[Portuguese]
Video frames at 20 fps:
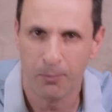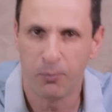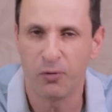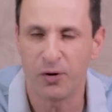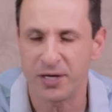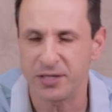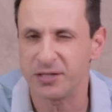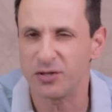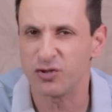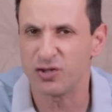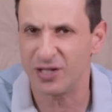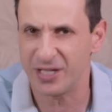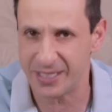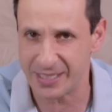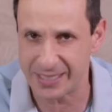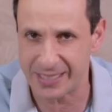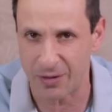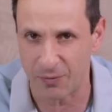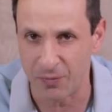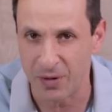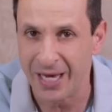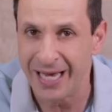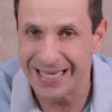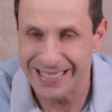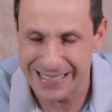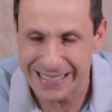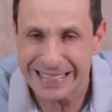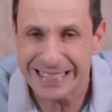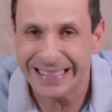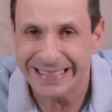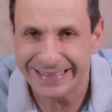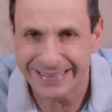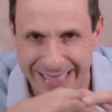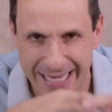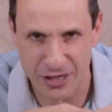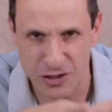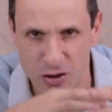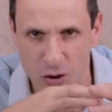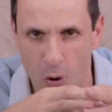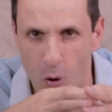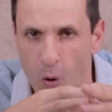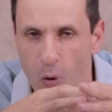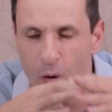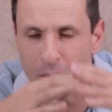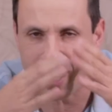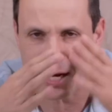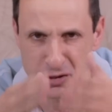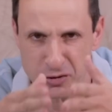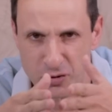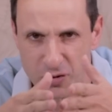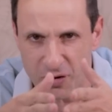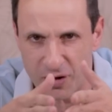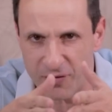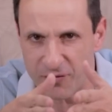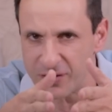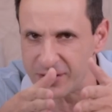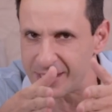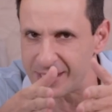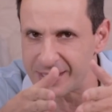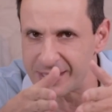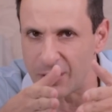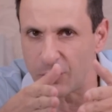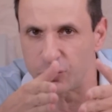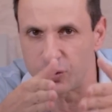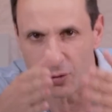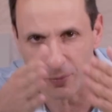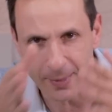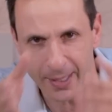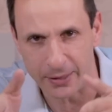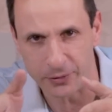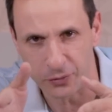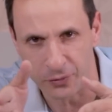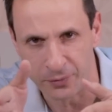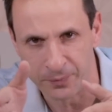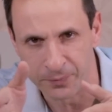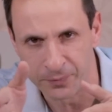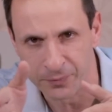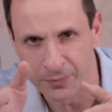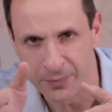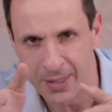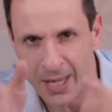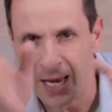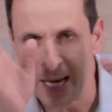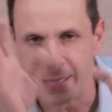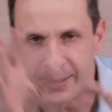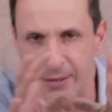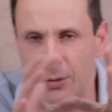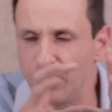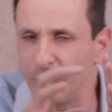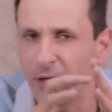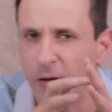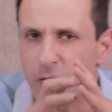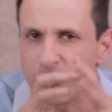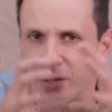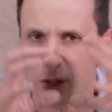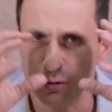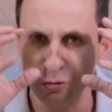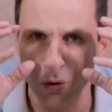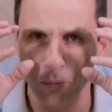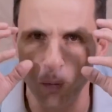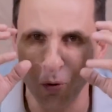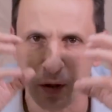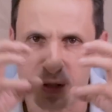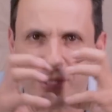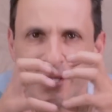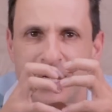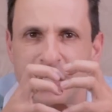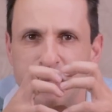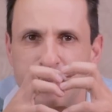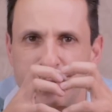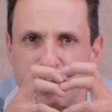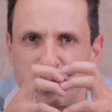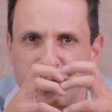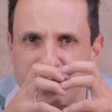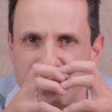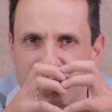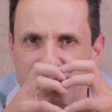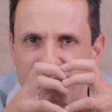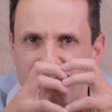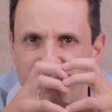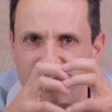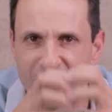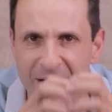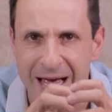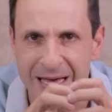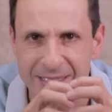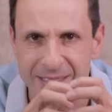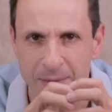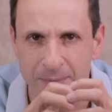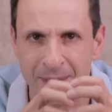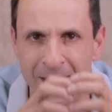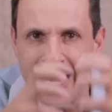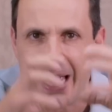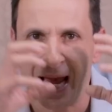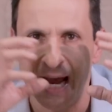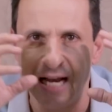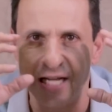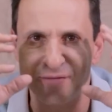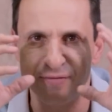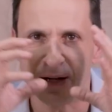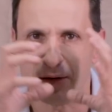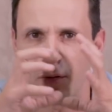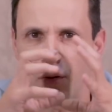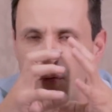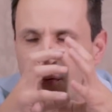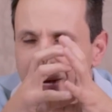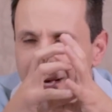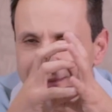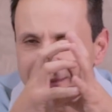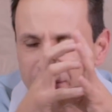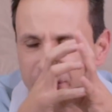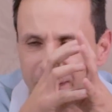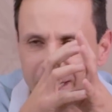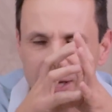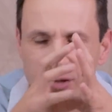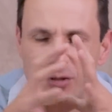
por essa utilização. Vocês entendem o risco que vocês estão tomando? Segunda coisa, outro burrice que as pessoas fazem. Eles falam com o cartão de